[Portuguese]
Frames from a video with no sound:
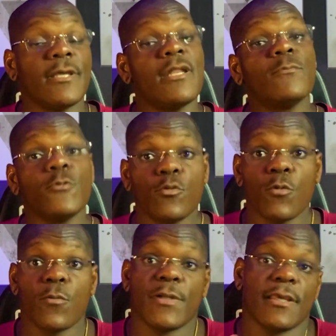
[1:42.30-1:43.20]
ele é muito
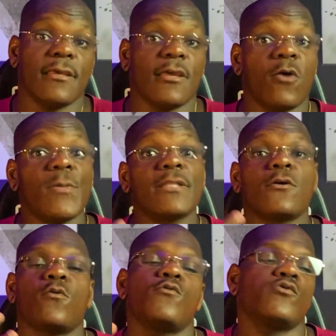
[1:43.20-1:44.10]
bom para quem quer aumentar o
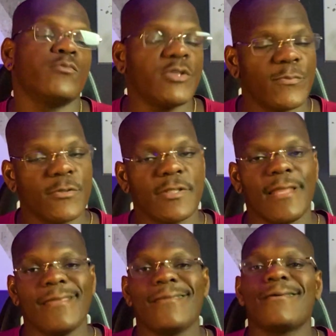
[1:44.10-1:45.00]
consumo de
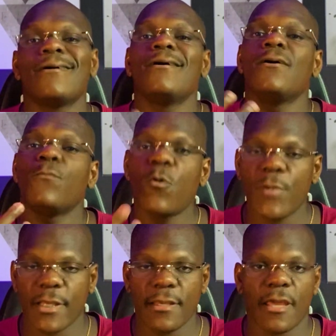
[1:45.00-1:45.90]
proteína, bom para
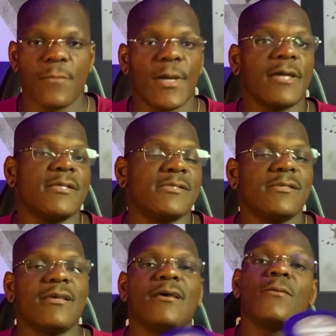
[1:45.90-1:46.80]
quem quer
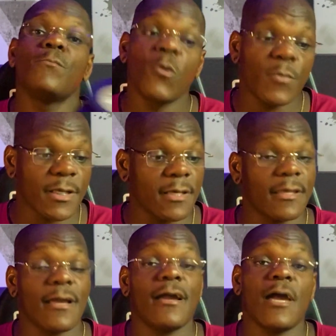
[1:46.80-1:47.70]
emagrecer, bom para quem
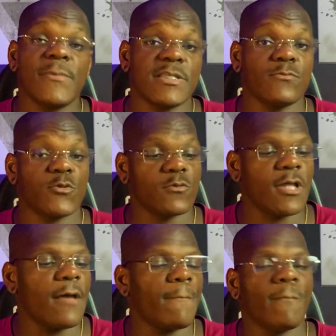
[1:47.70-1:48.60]
quer ganhar massa muscular